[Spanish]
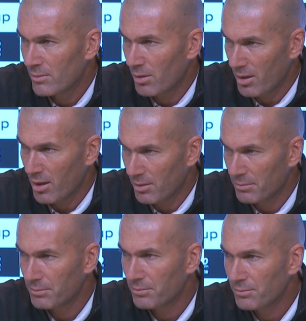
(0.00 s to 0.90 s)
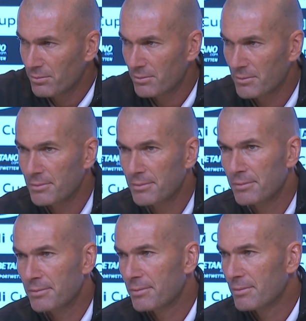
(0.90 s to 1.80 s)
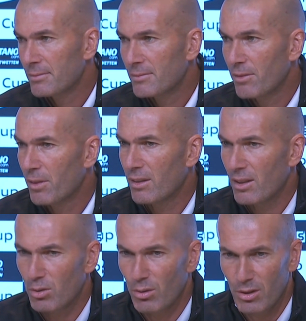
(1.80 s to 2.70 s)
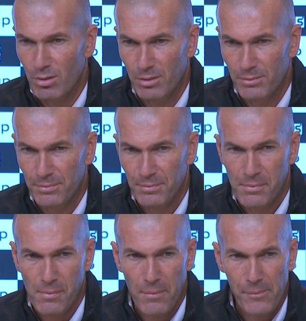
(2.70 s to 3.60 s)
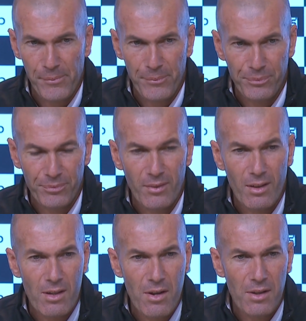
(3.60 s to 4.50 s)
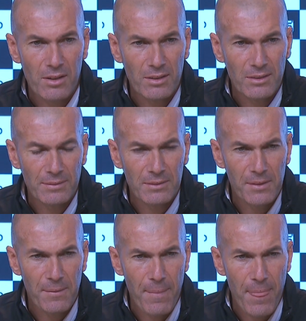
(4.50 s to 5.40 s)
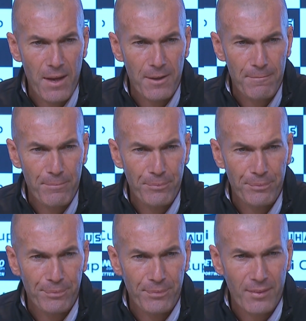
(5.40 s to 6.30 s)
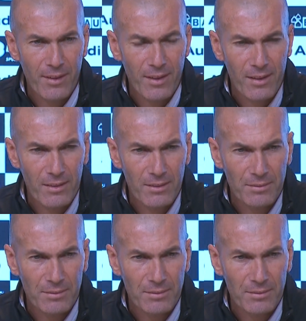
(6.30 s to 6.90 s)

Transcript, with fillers: de verdad. Bueno, mister, falta solo eso. Aquí Cristian Camarero para madridistas de